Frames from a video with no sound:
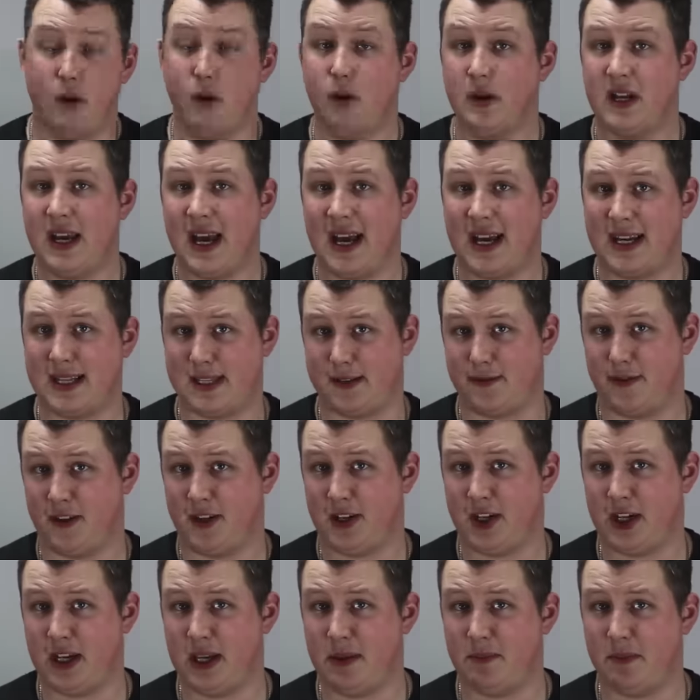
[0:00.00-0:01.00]
Unherz
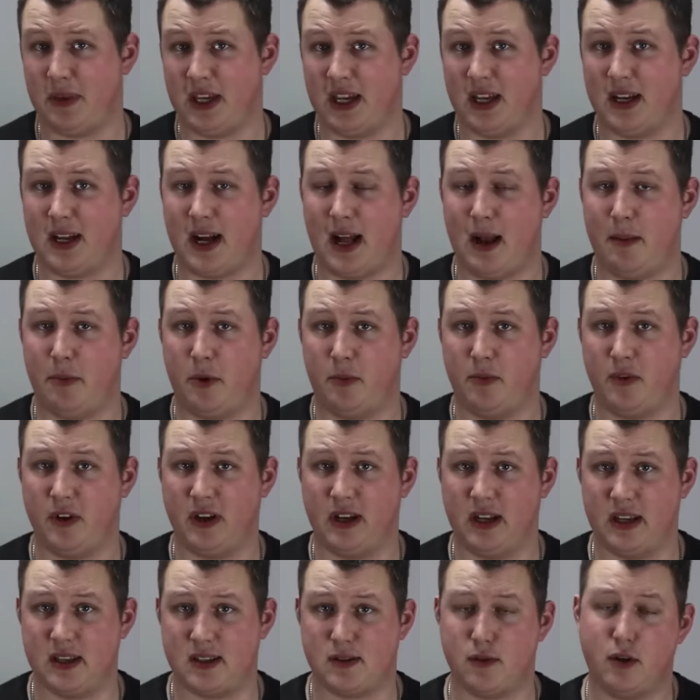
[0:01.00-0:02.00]
verschieben ihren
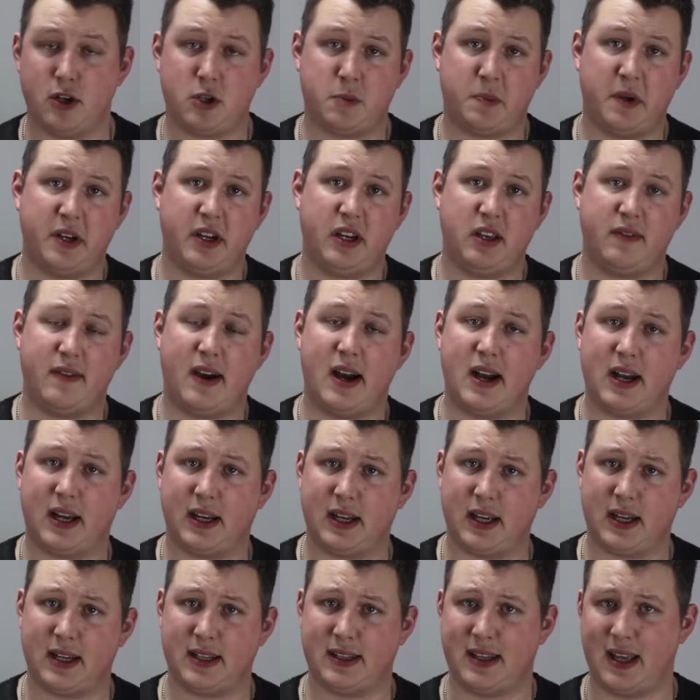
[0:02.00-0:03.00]
Album-Release. Ursprünglich war
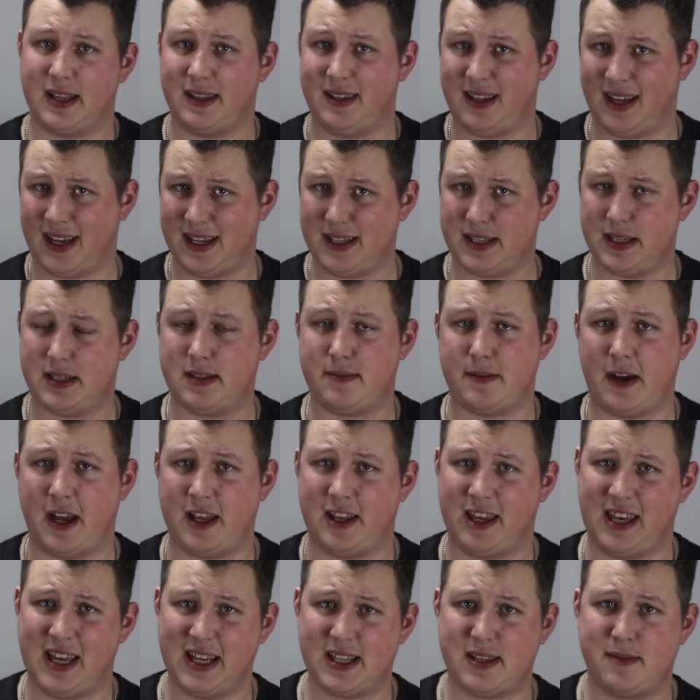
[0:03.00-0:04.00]
angedacht der
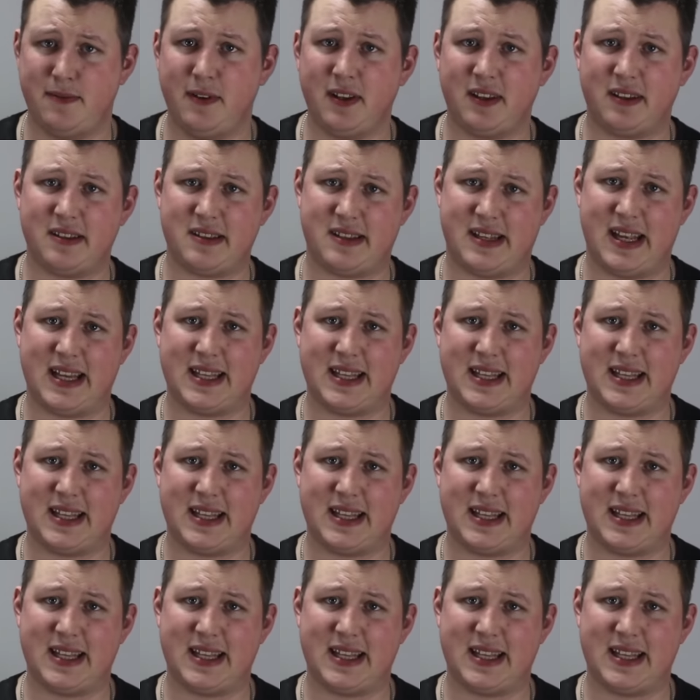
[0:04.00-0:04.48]
3.2., jetzt wird es